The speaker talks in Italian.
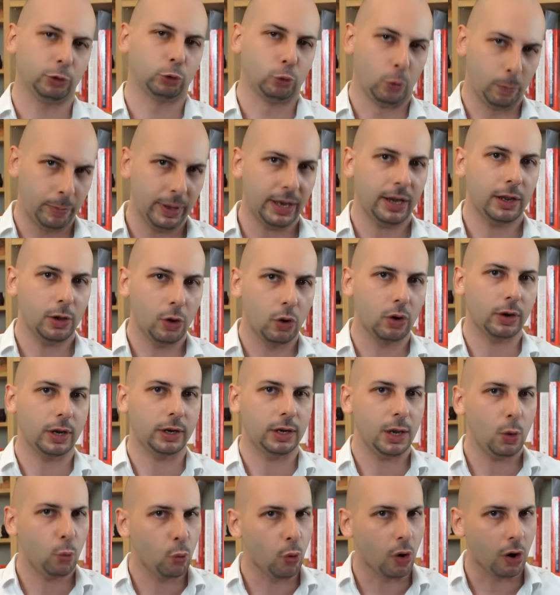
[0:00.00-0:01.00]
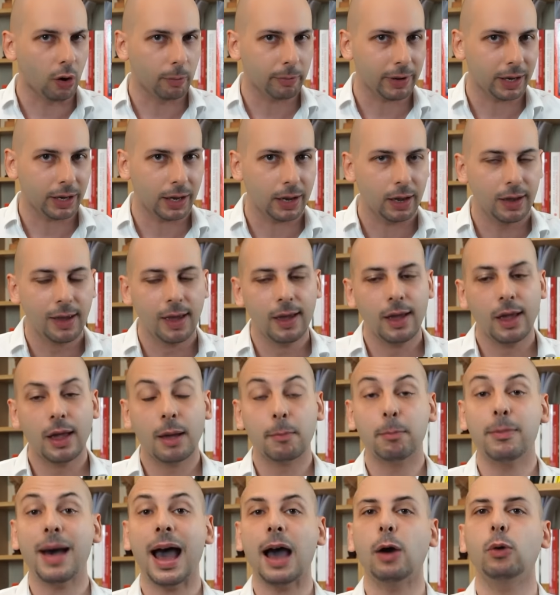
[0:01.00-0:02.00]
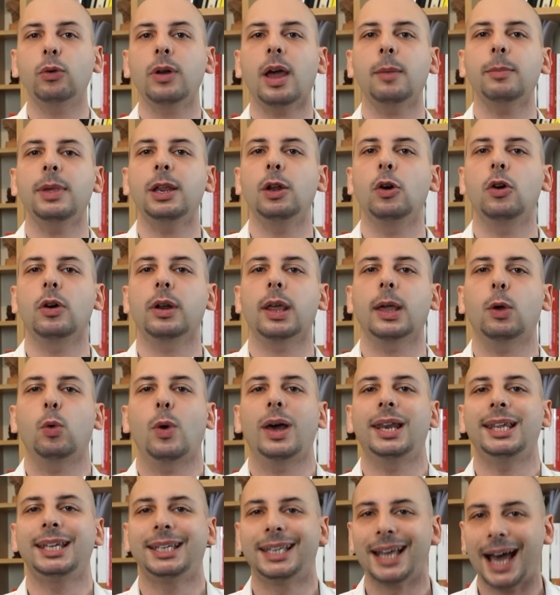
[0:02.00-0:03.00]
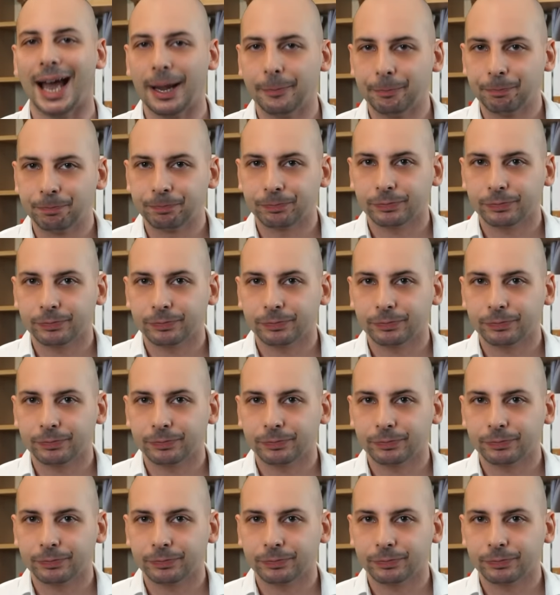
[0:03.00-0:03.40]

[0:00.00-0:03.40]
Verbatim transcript: superiore di uomini, ma ha una minore qualità,